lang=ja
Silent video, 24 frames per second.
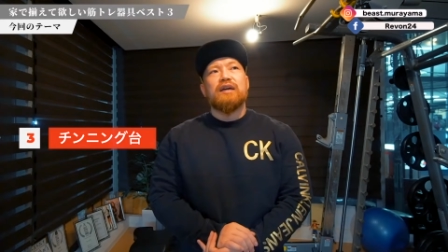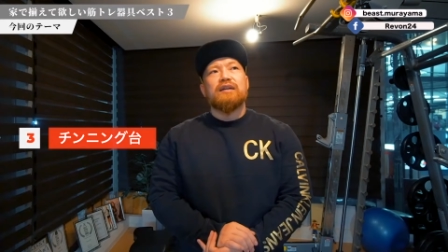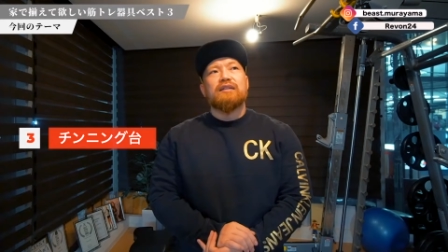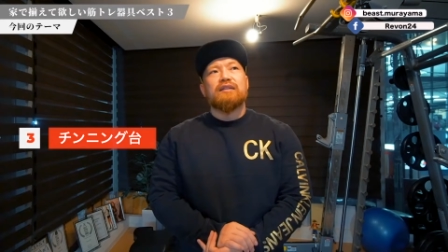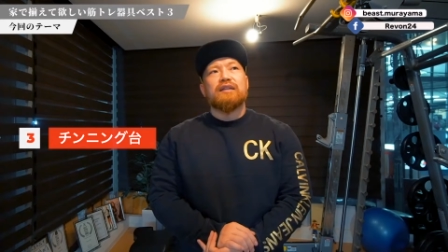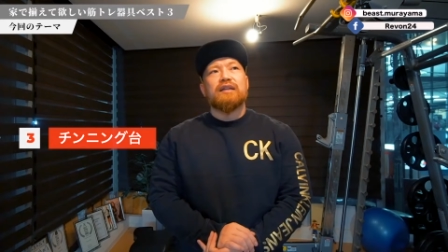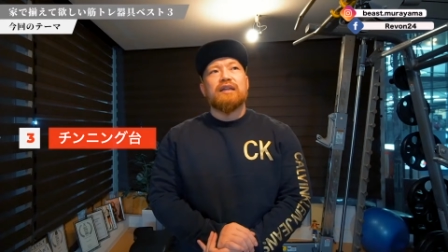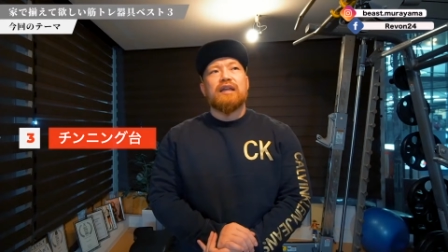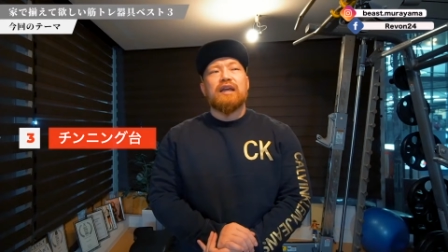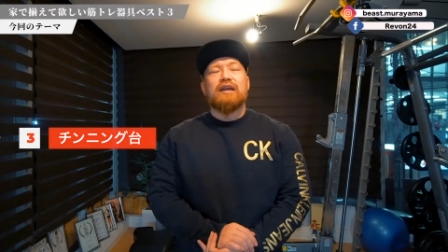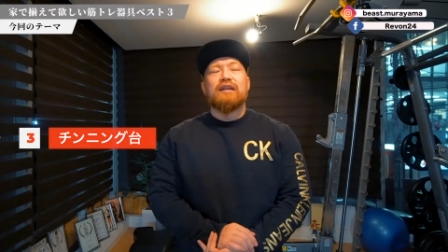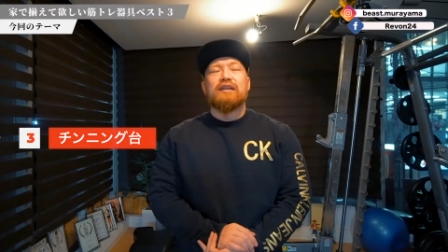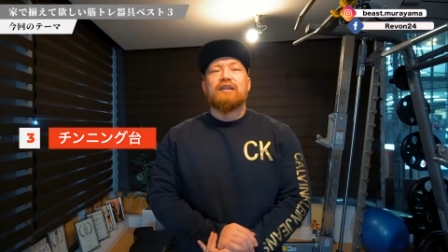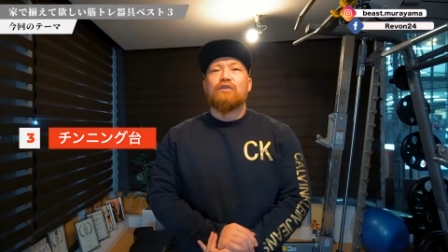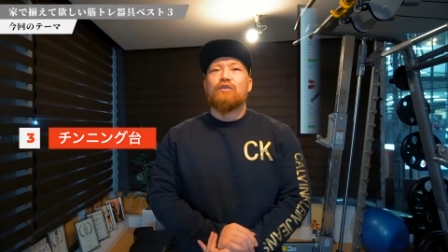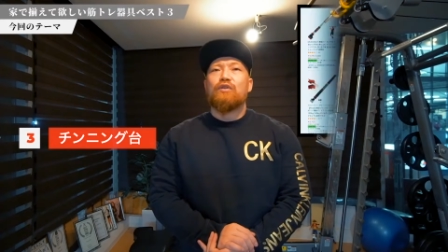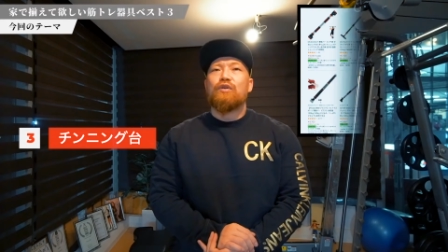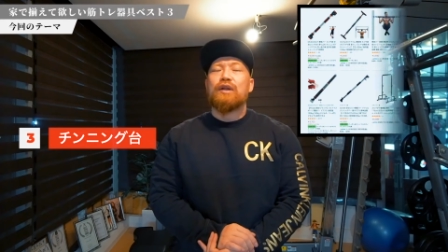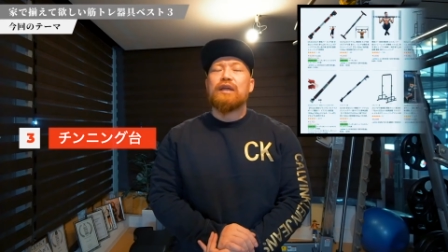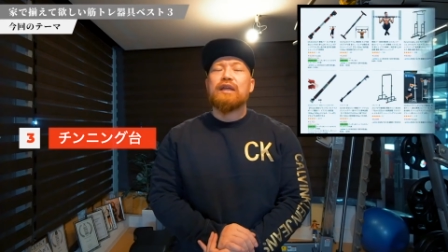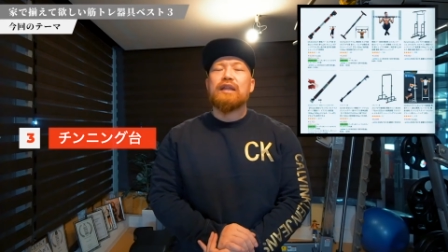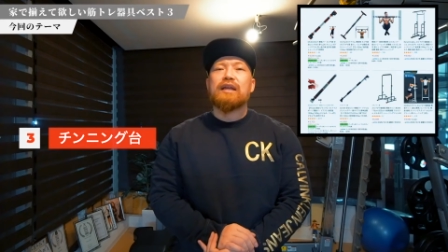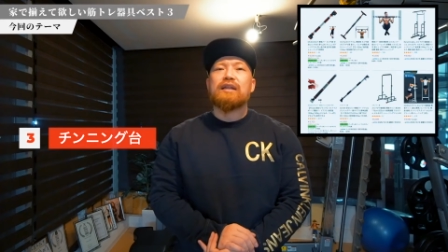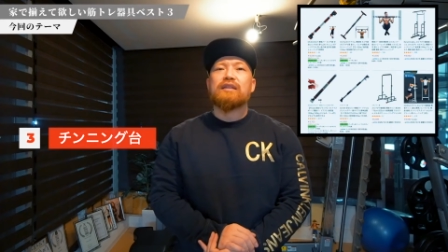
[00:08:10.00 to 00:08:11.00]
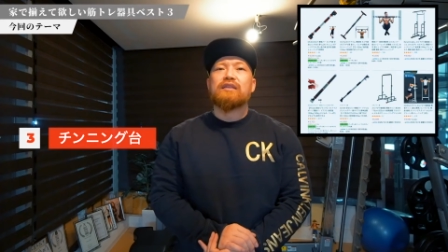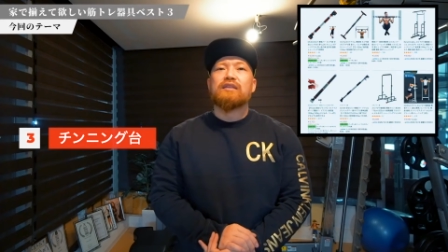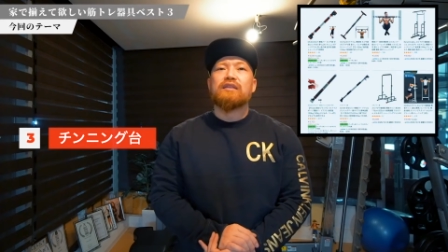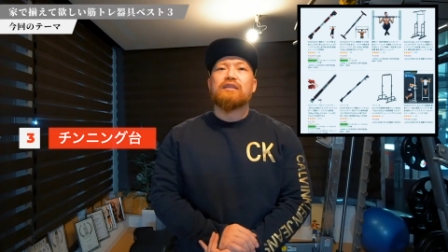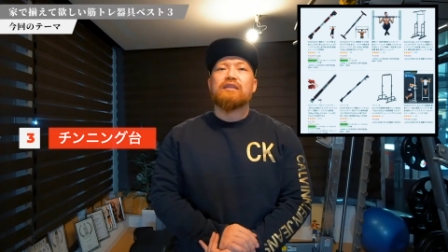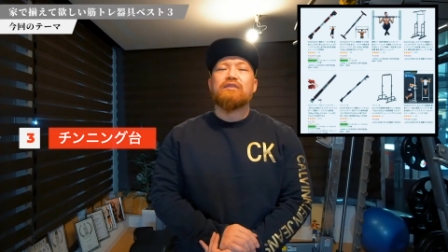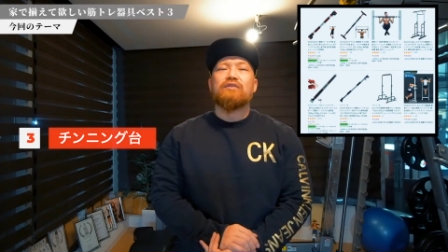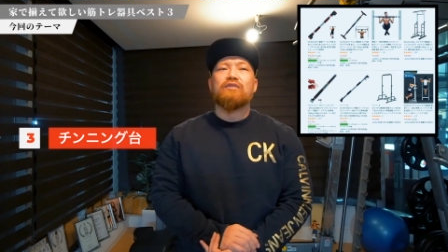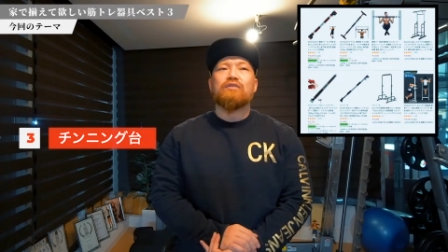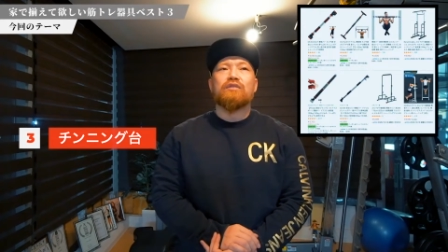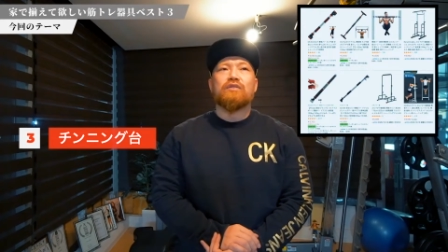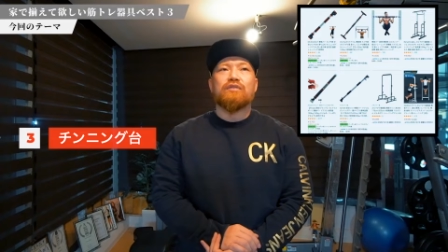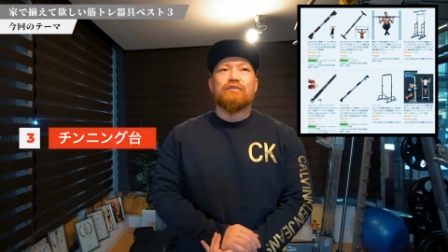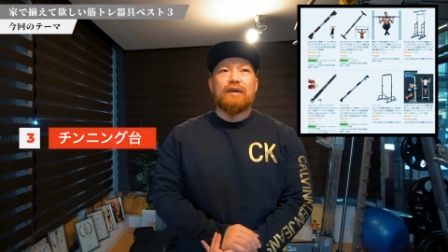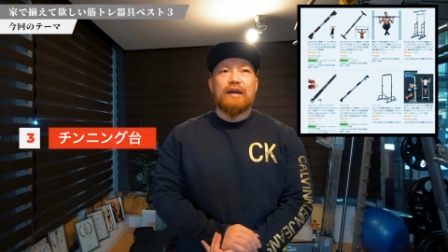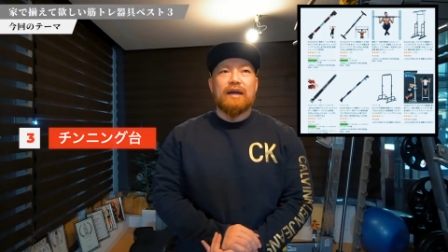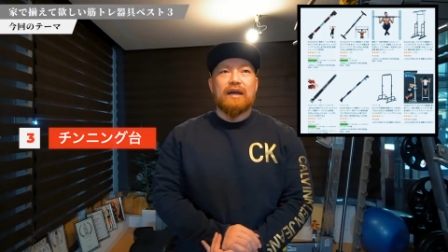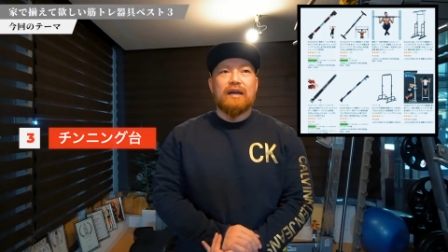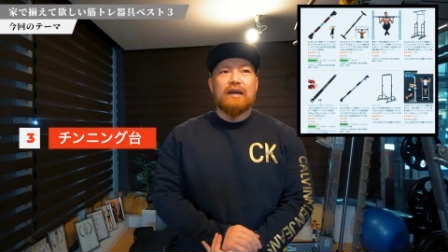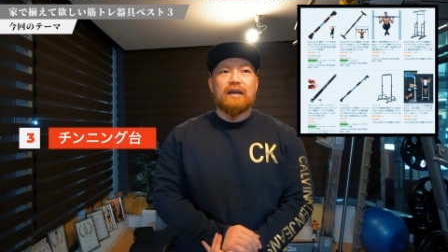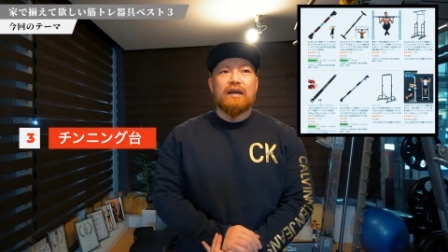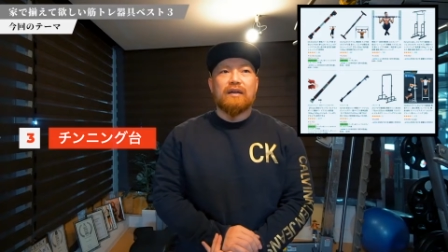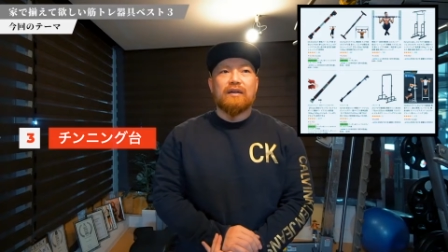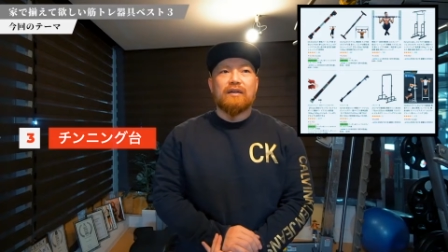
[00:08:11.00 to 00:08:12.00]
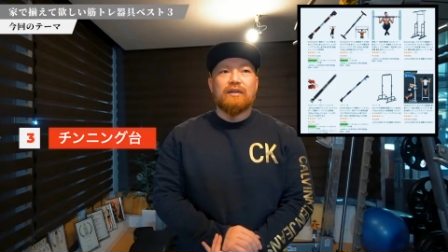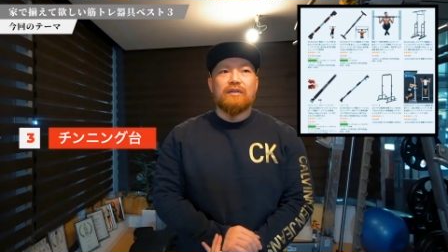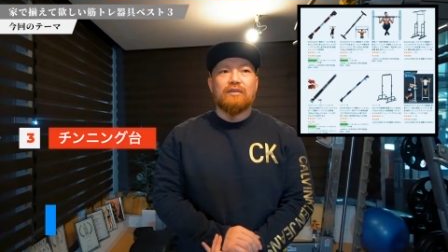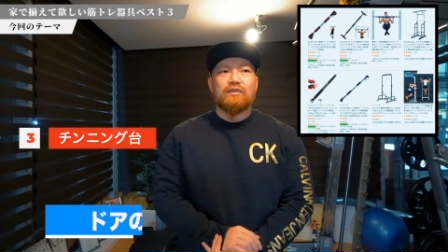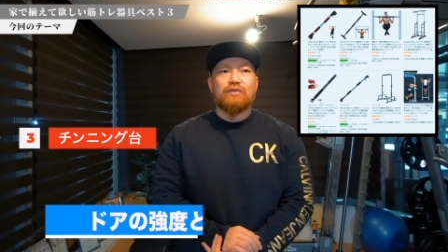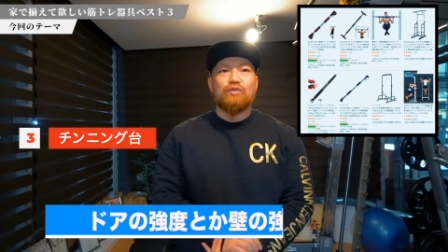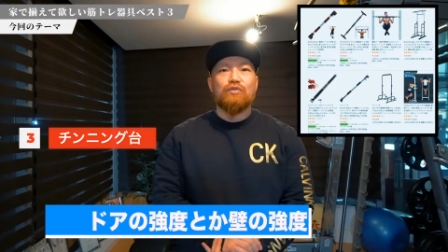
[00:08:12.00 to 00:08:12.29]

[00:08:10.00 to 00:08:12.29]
ただやはりこれらっていうのは